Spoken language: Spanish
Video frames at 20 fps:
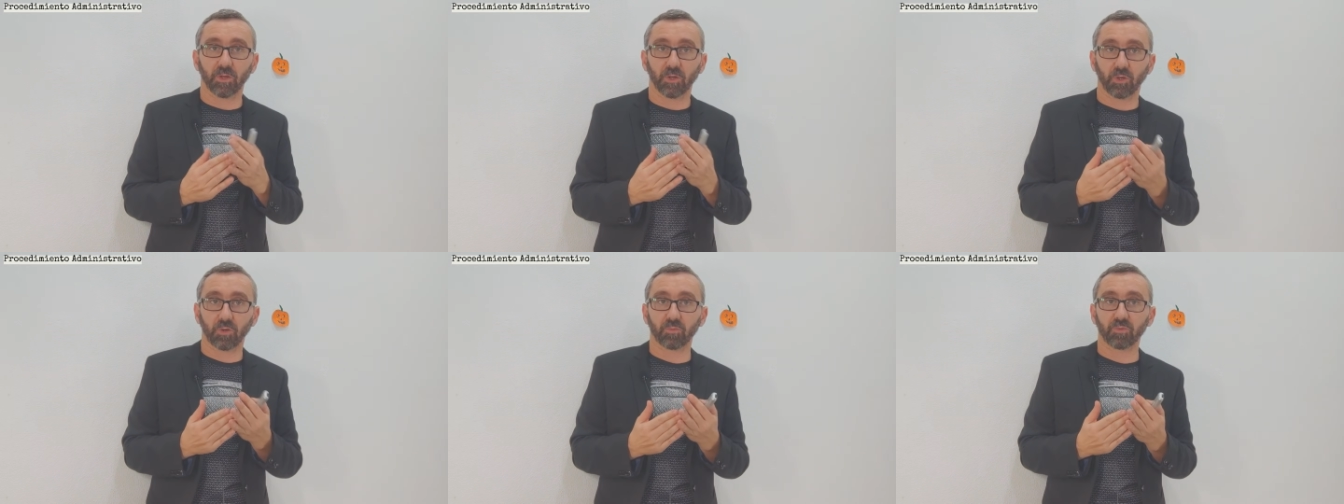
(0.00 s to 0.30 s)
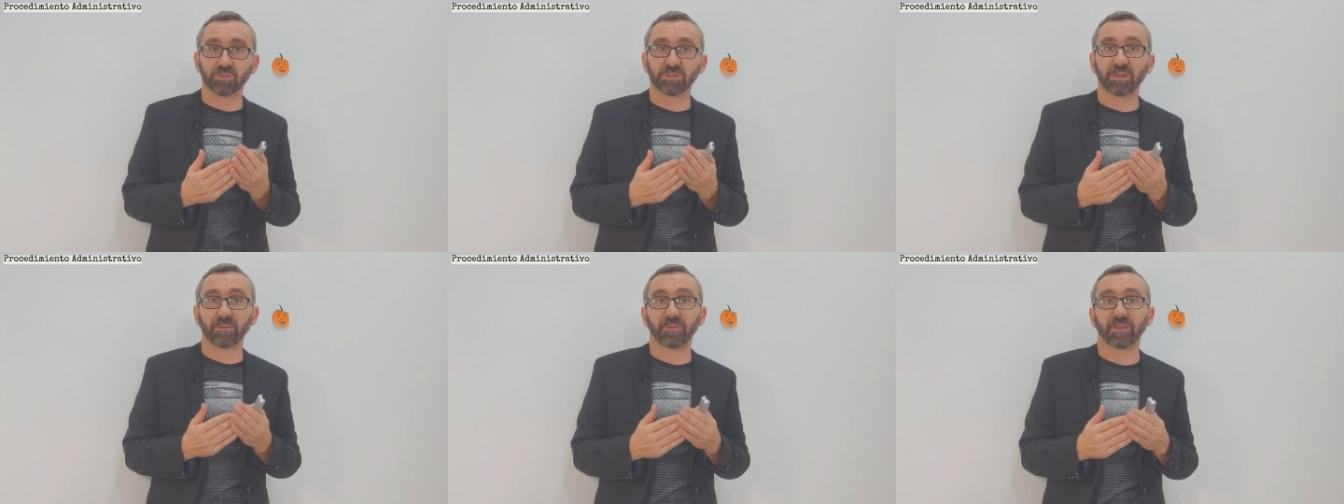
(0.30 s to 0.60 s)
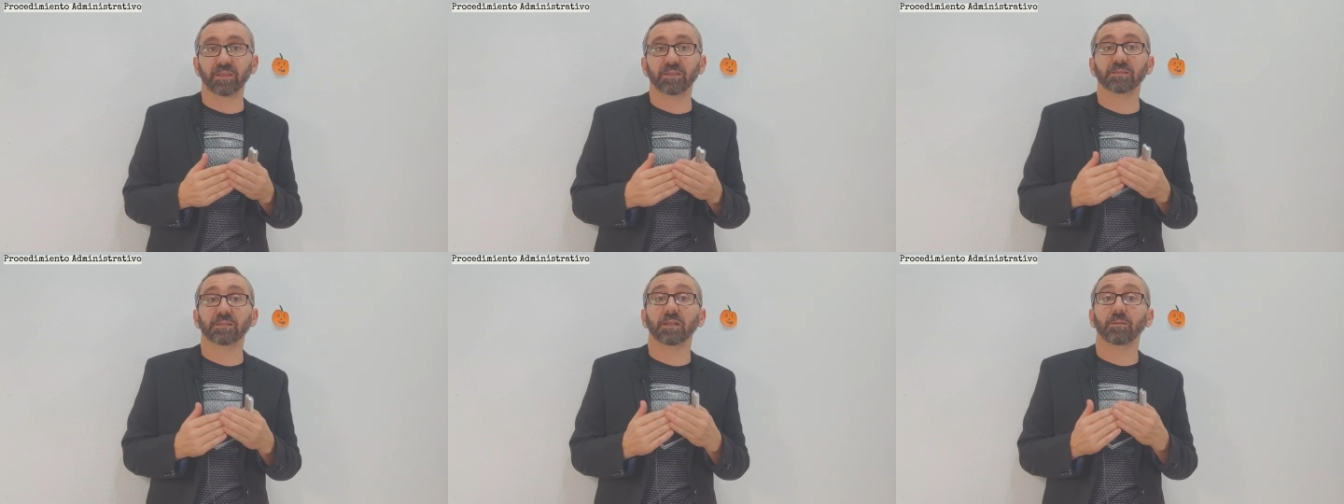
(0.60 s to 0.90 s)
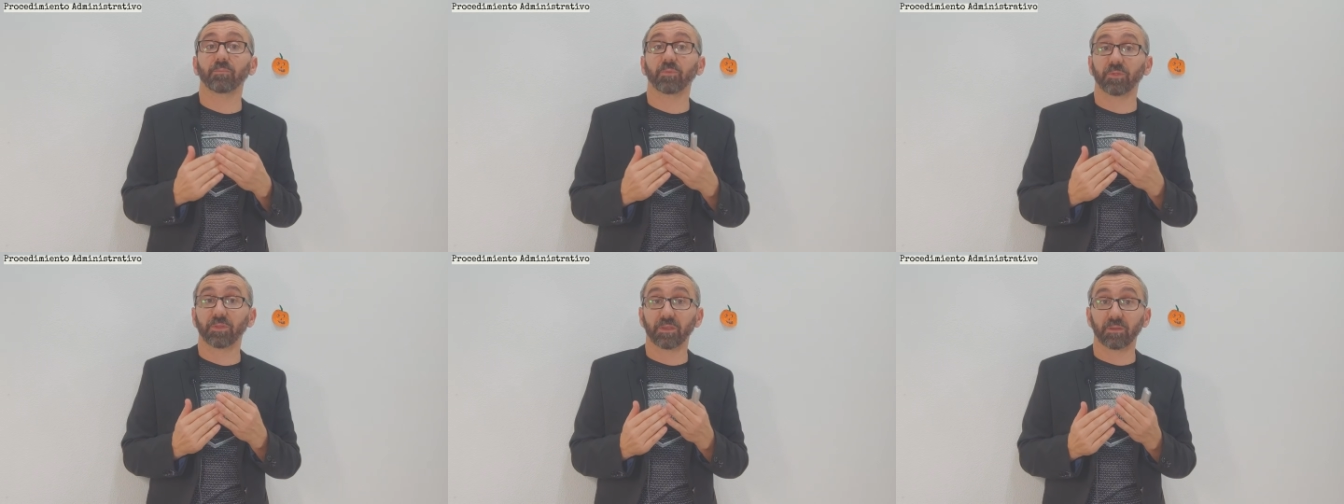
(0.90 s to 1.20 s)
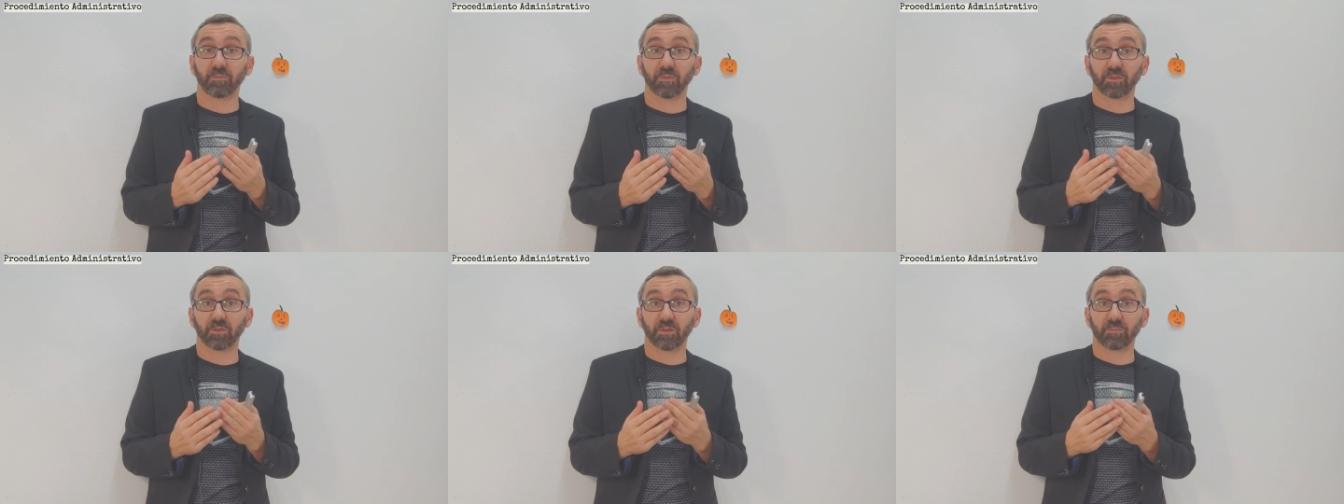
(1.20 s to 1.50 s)
Como sabéis, el
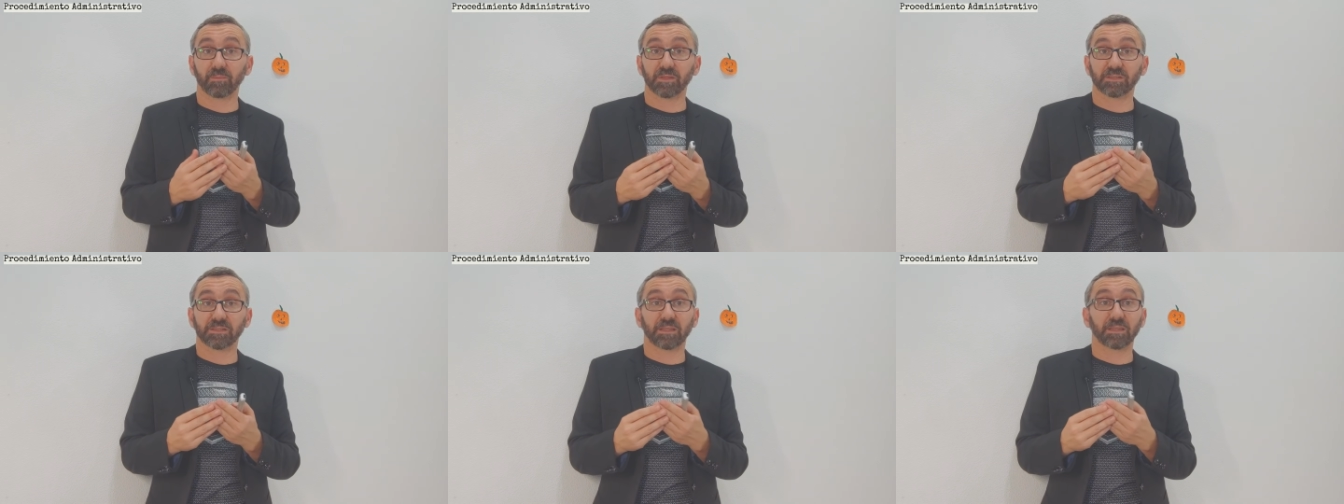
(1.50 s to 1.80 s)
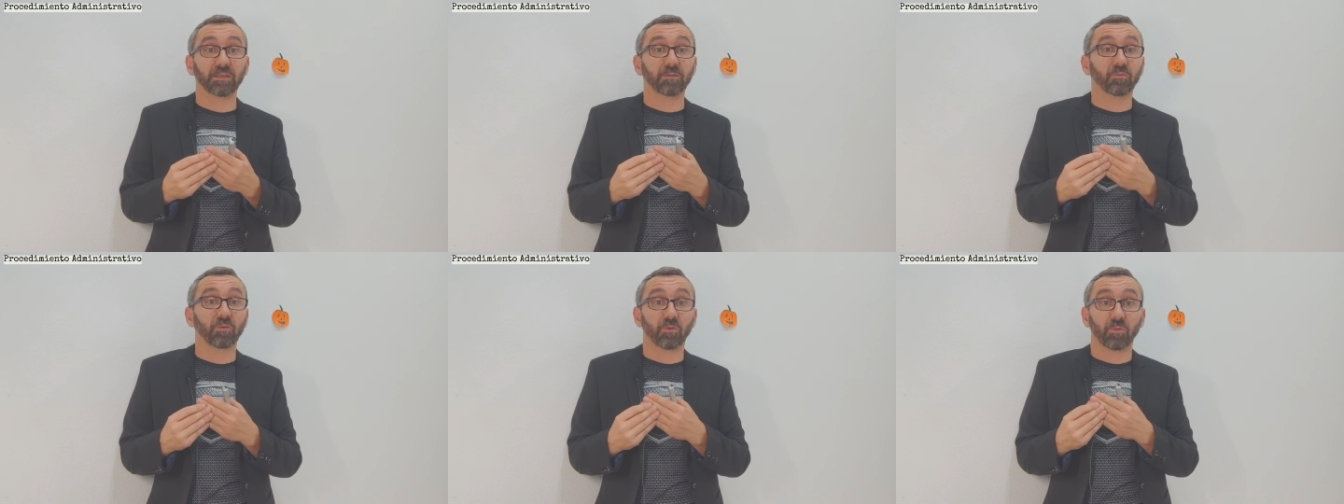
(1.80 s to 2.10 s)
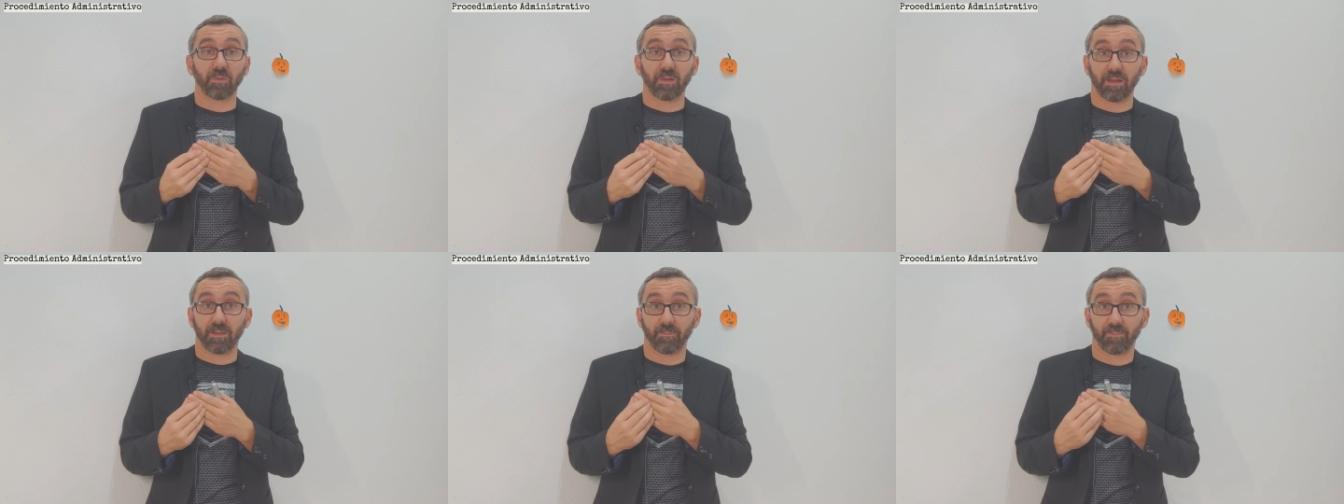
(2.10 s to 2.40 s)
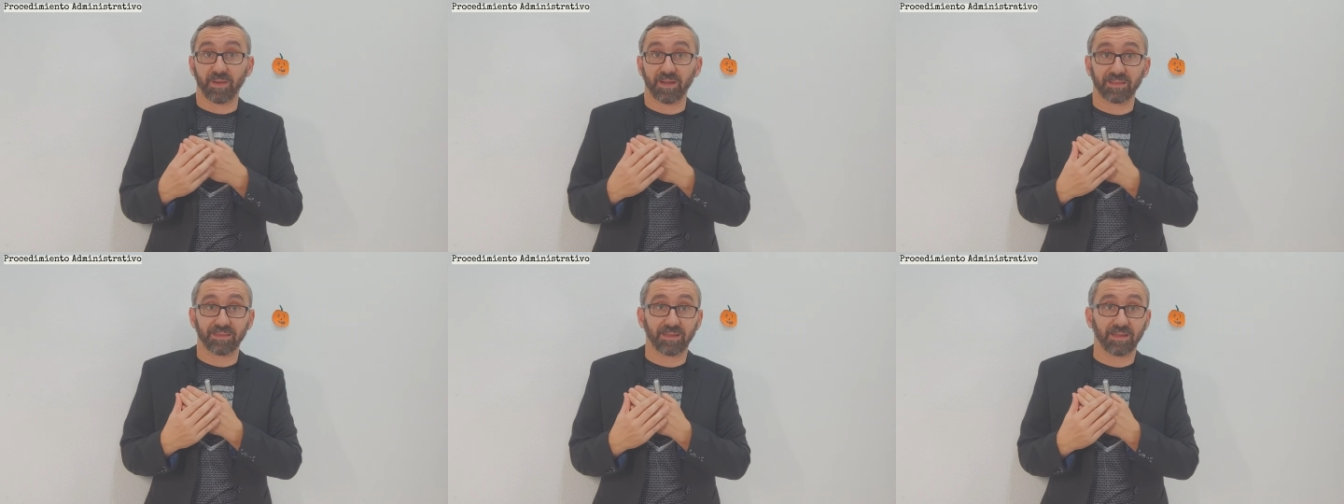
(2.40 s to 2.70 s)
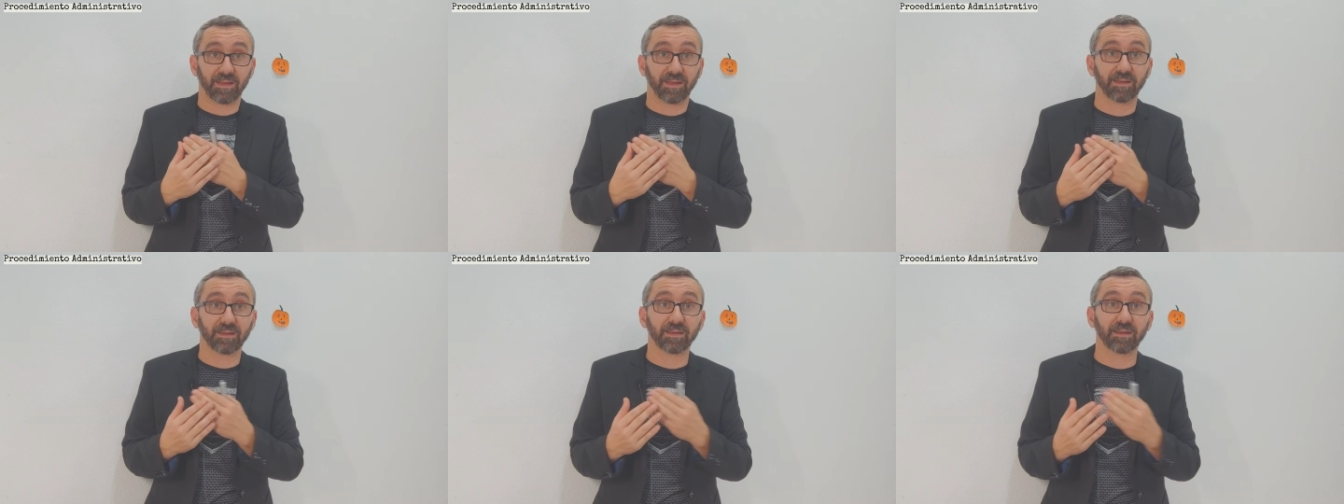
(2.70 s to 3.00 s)
procedimiento administrativo, la
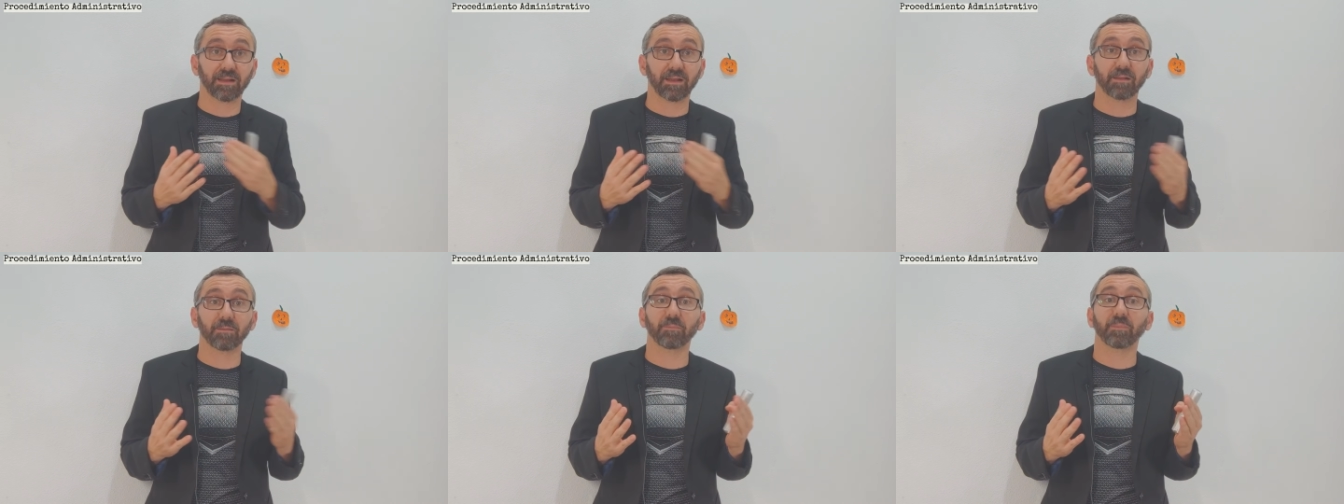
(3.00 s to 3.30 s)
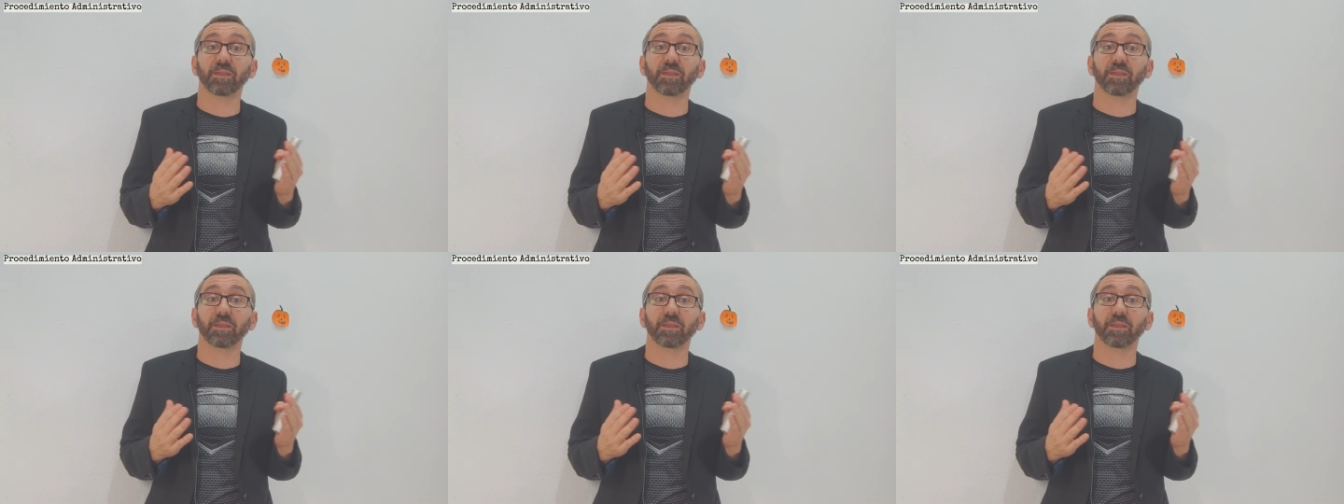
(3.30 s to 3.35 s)
parte general,